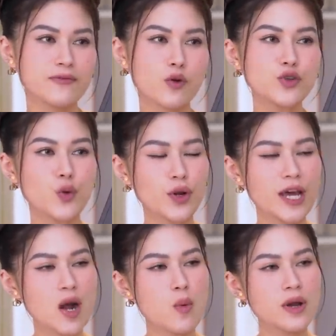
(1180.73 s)
Vũ trụ ở
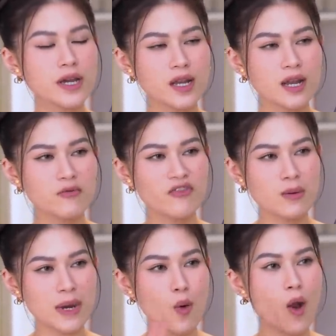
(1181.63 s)
đây không có nghĩa là về
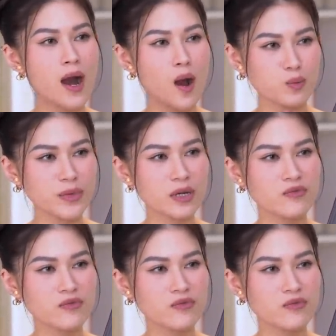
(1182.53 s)
mặt khoa học nha,